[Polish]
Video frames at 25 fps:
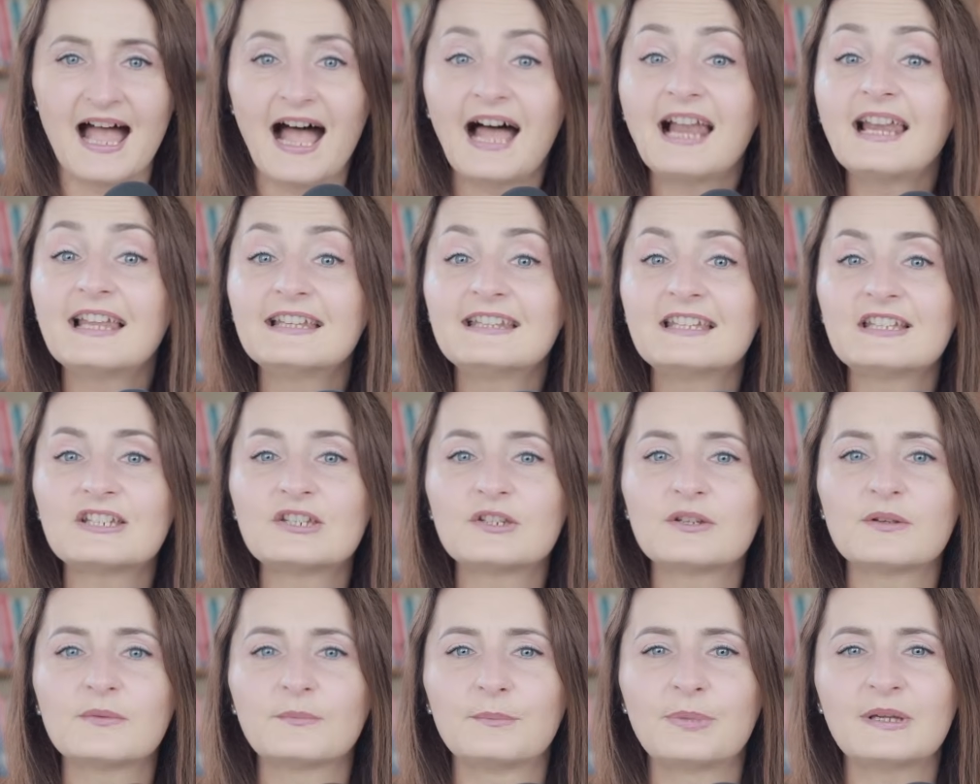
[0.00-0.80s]
ale
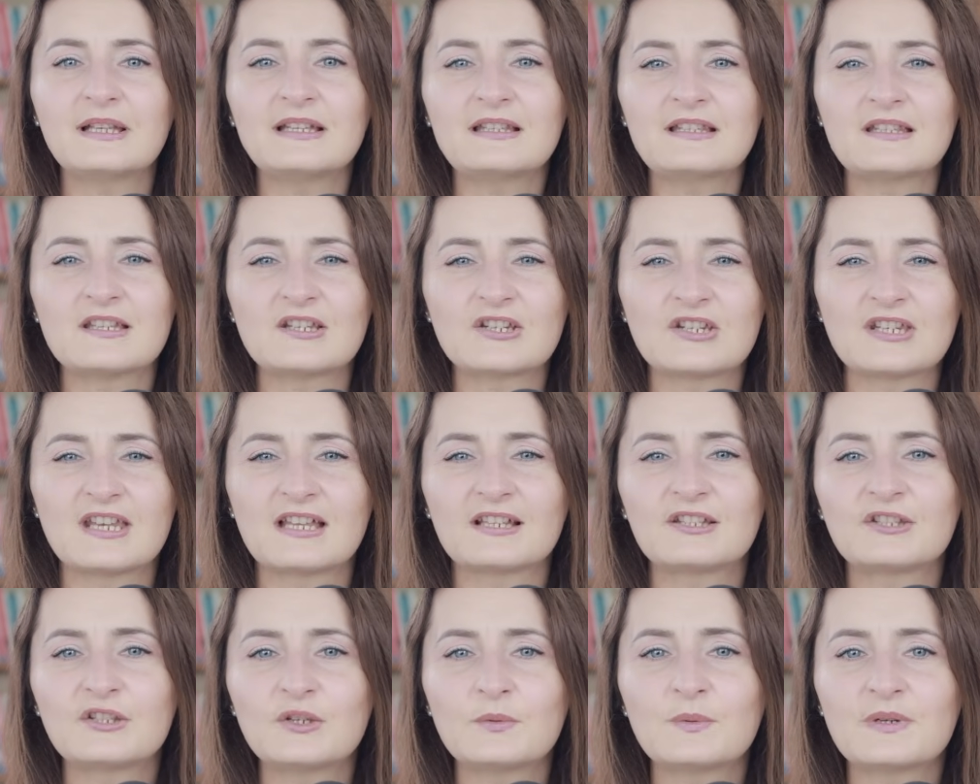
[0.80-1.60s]
też będziesz
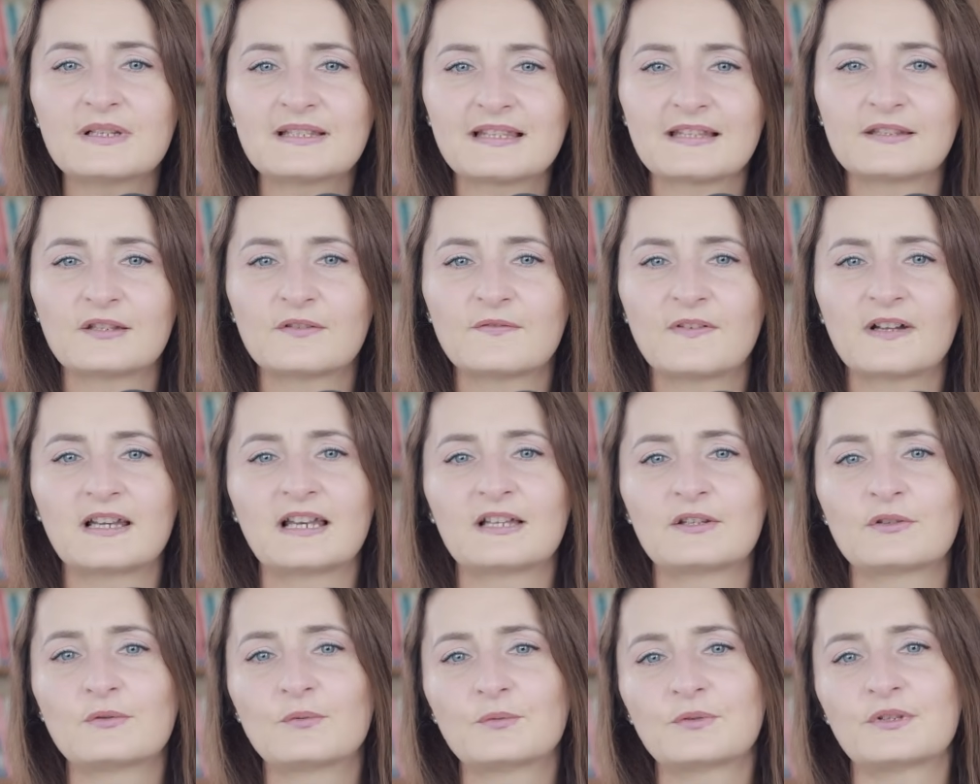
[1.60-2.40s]
na siłę
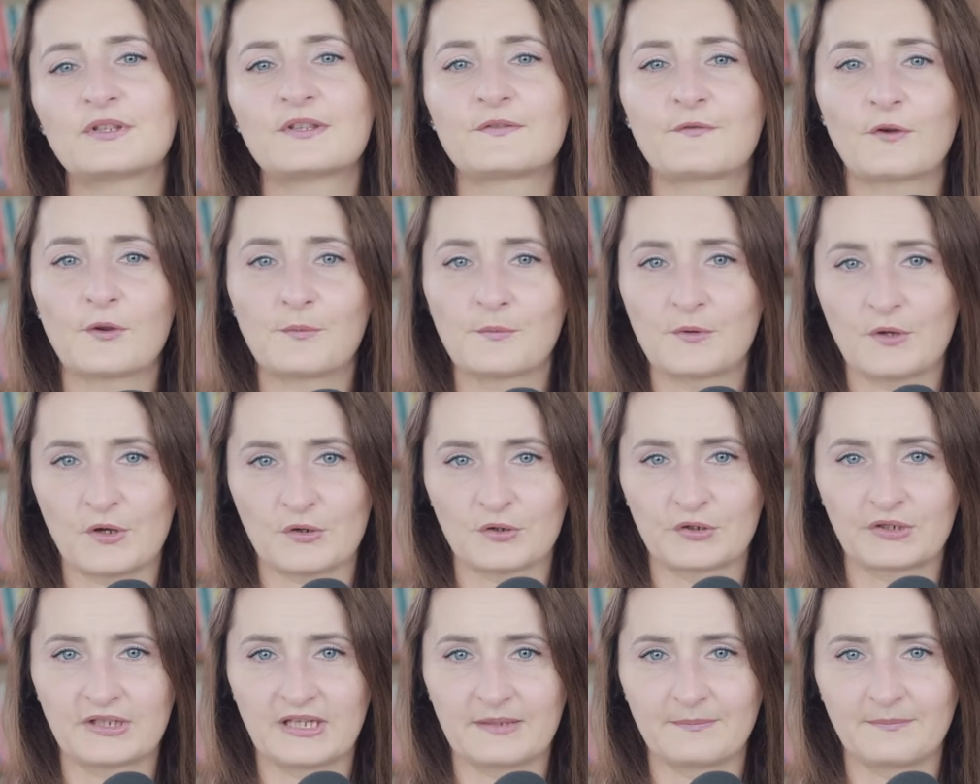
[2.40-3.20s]
zadowalać ludzi swoim
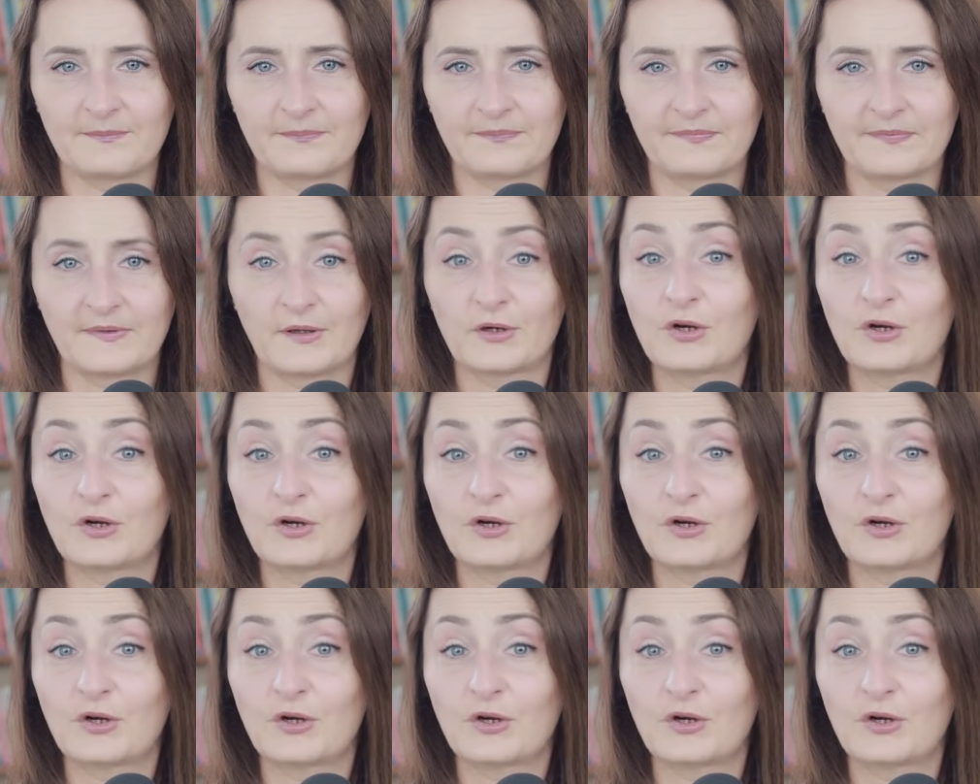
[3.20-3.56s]
kosztem.